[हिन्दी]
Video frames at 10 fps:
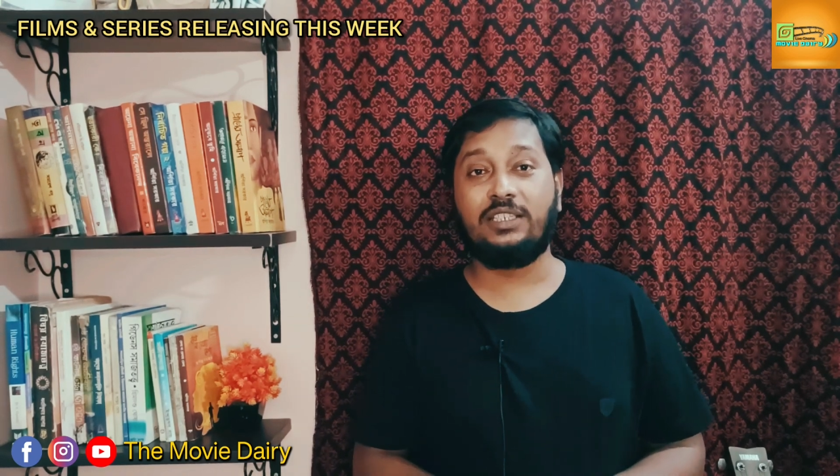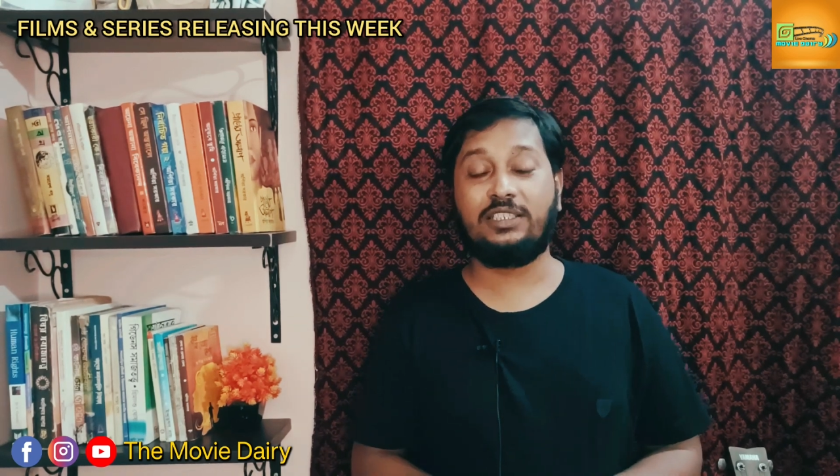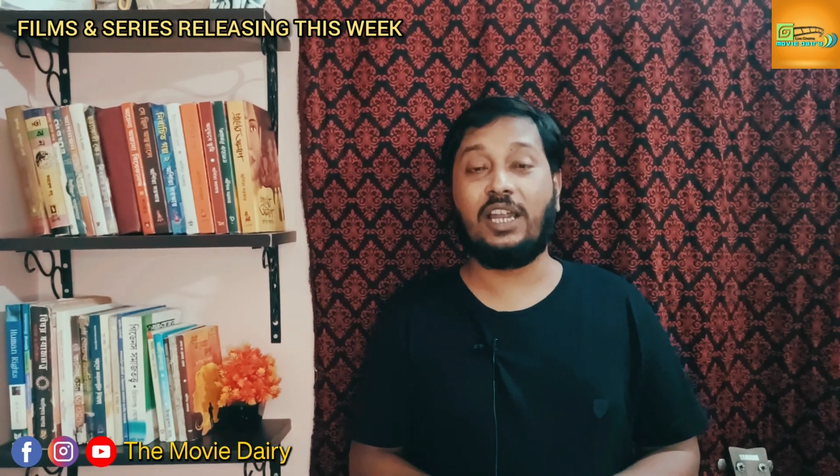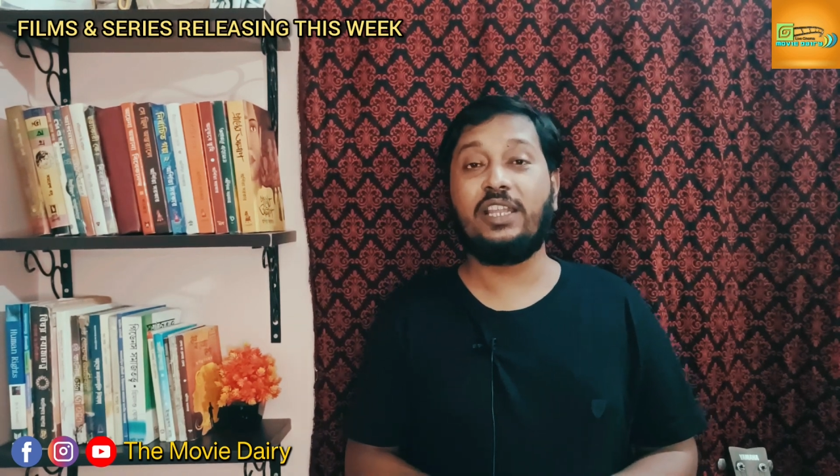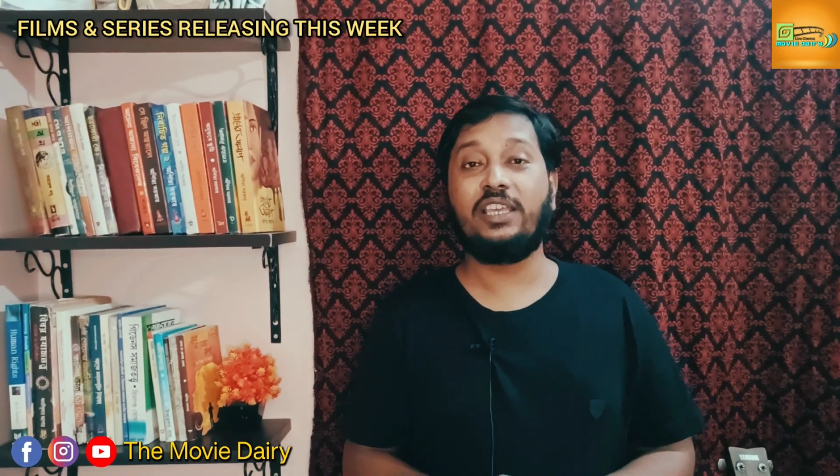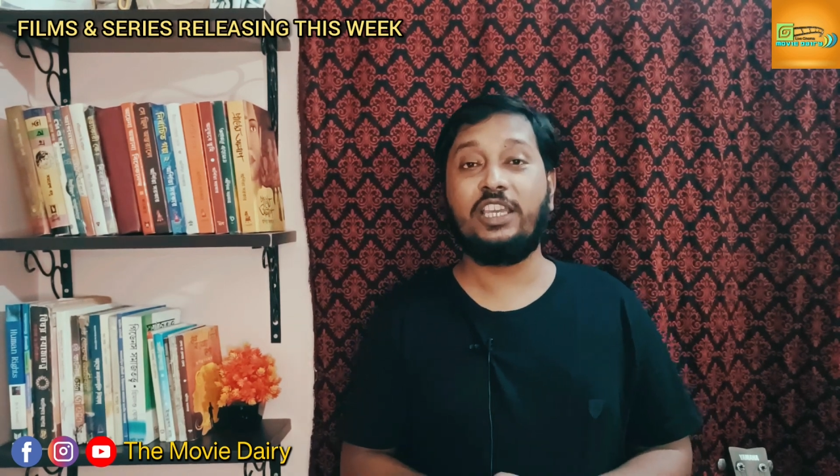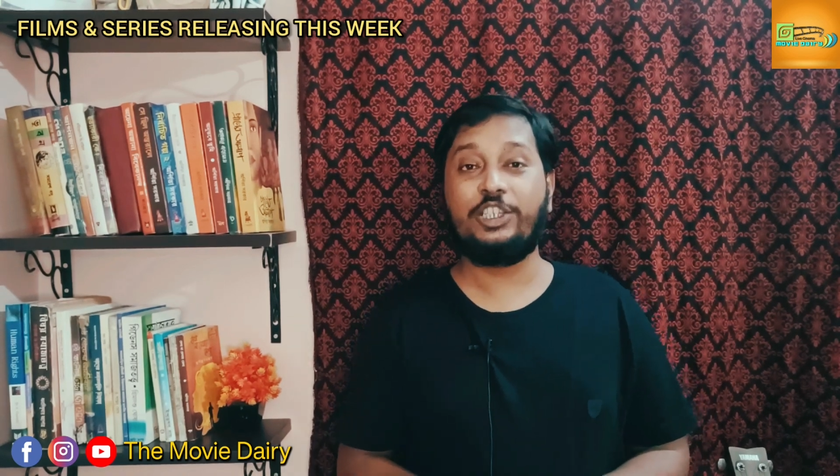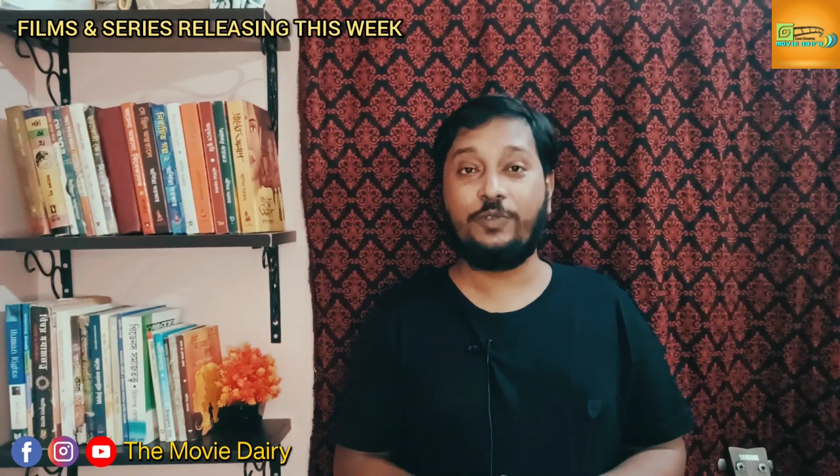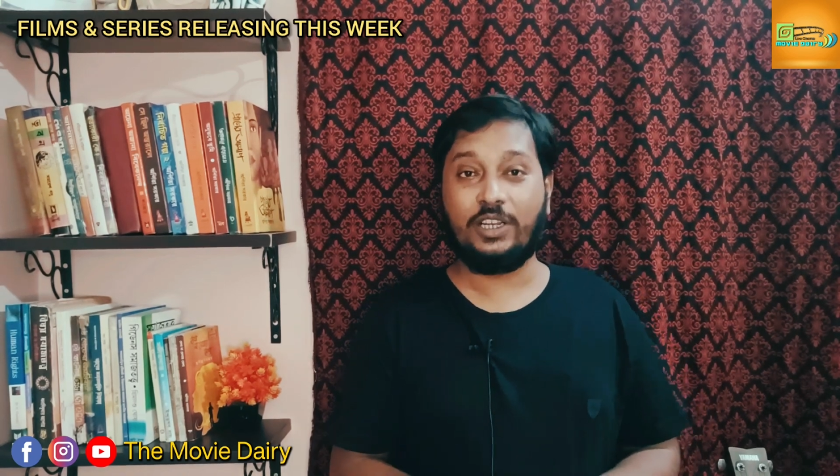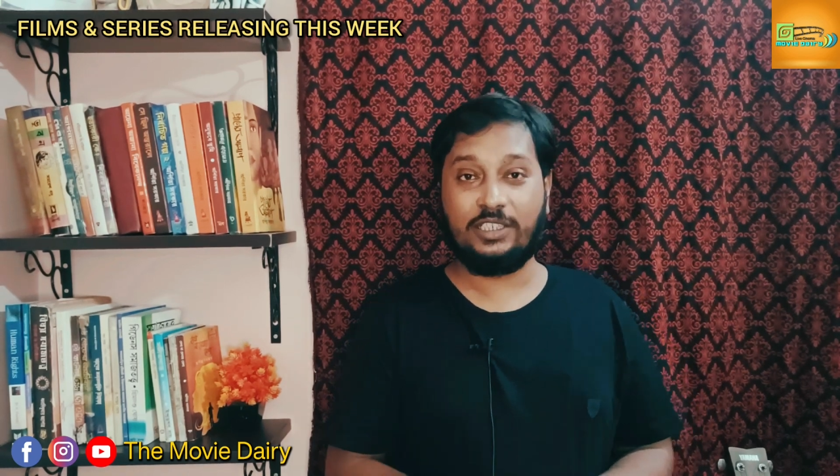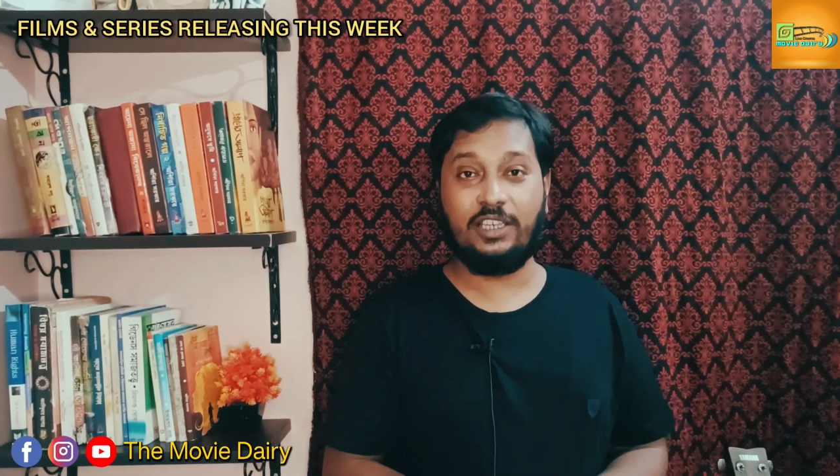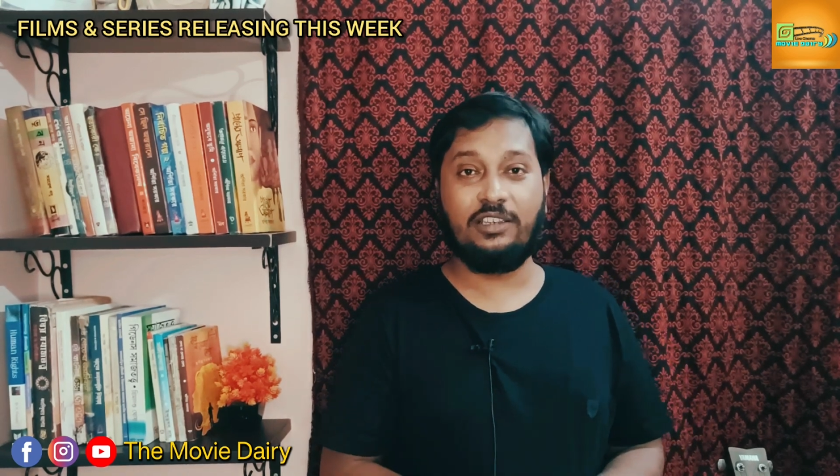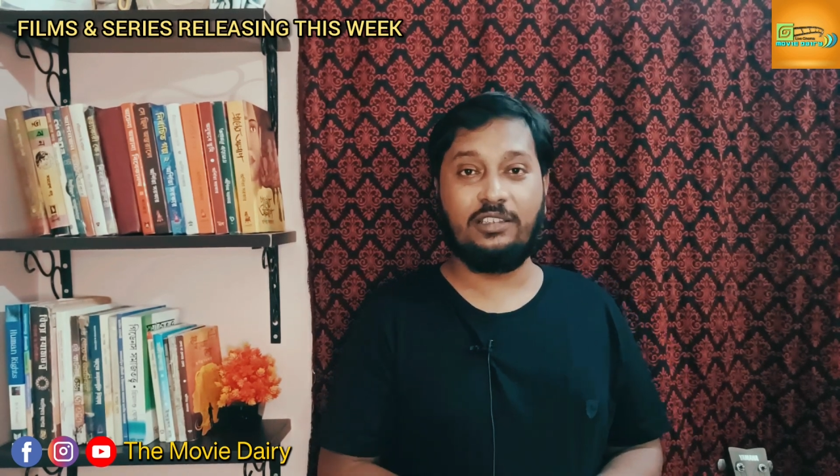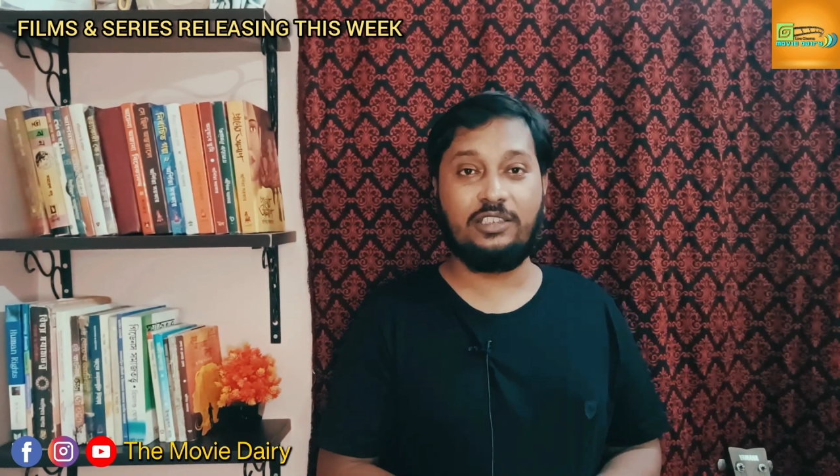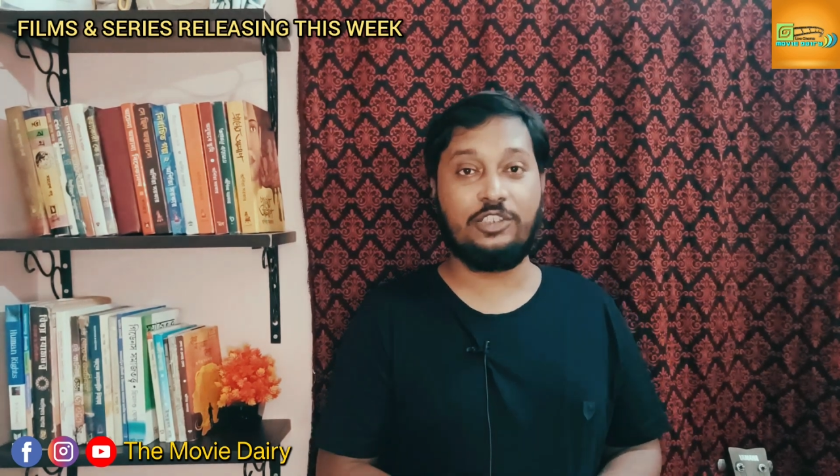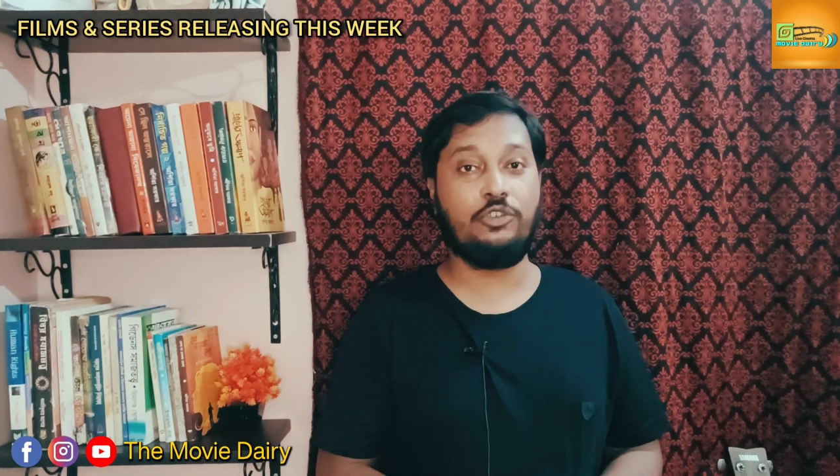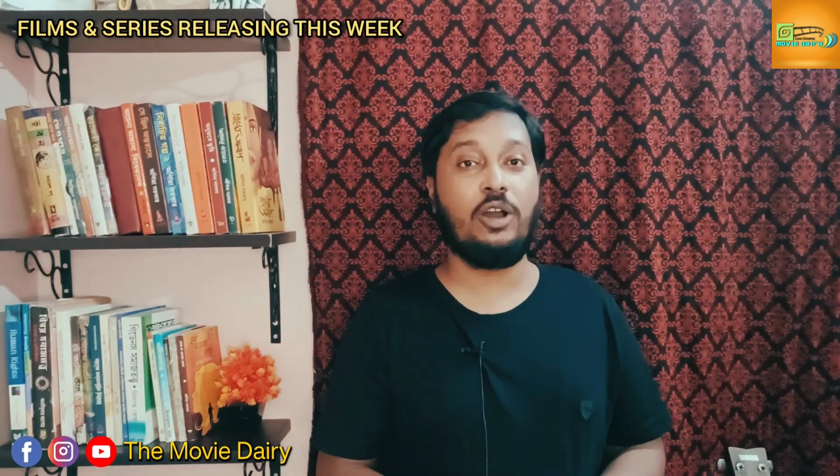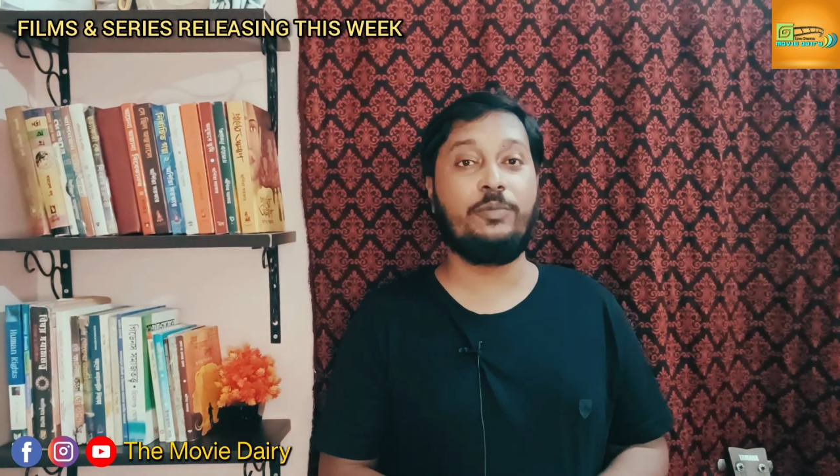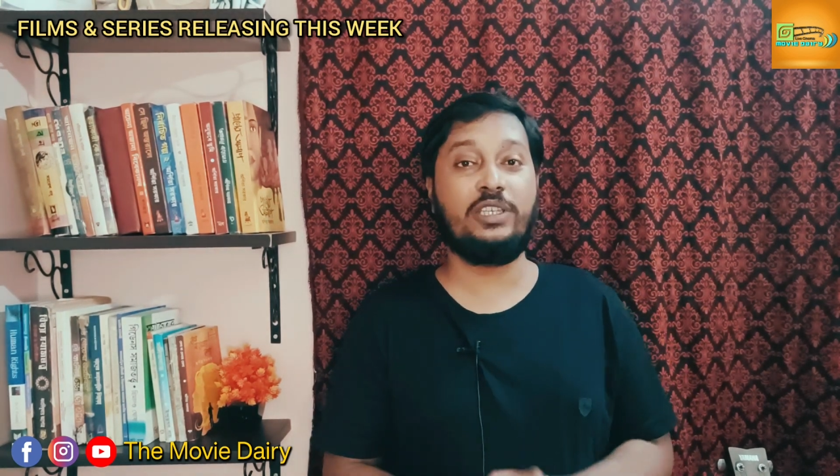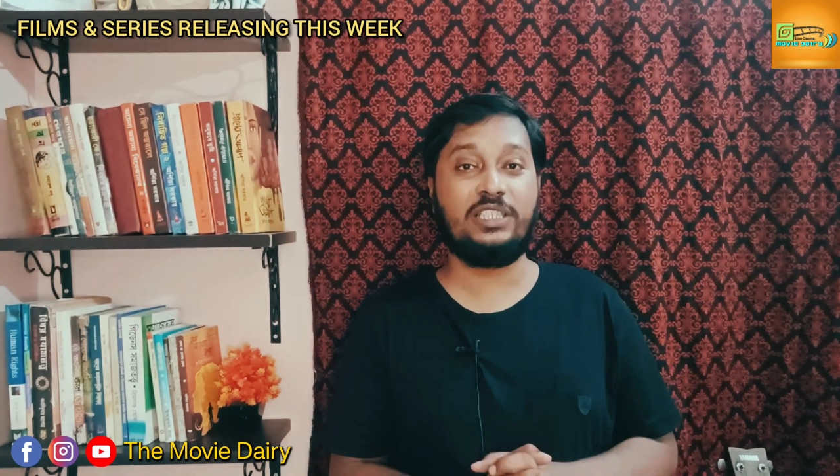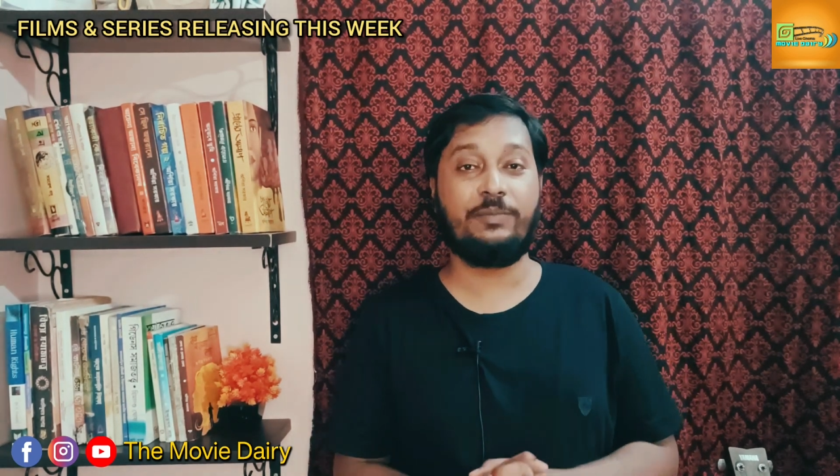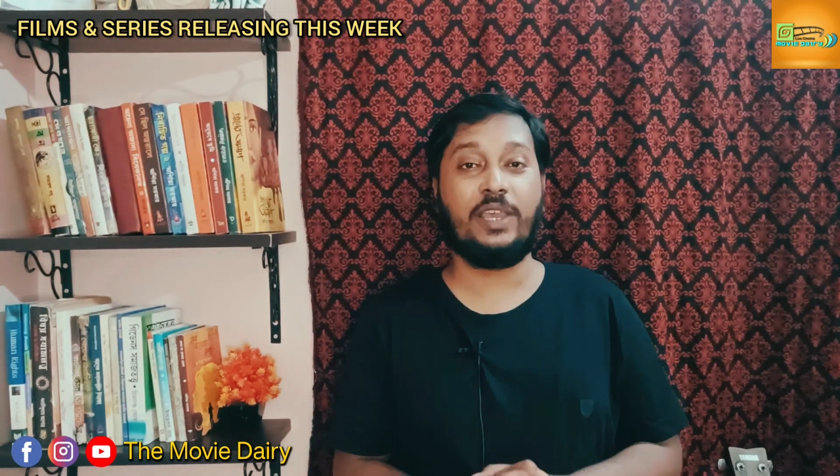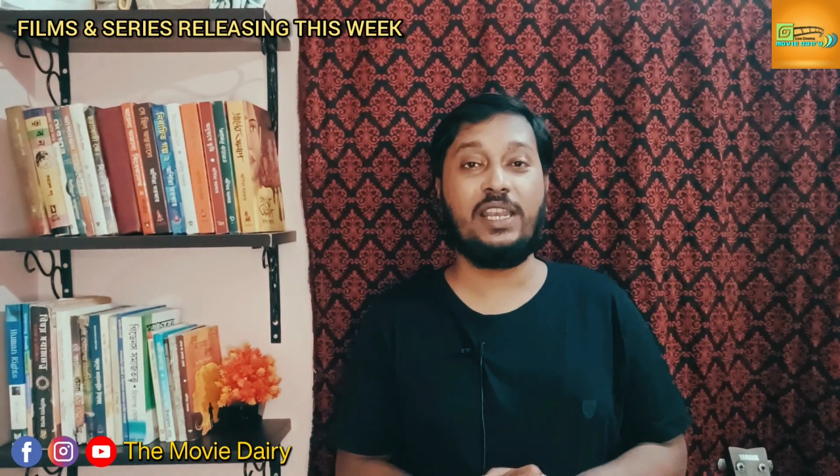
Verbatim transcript: स्टारिंग इश्वक सिंह जिसको आप इससे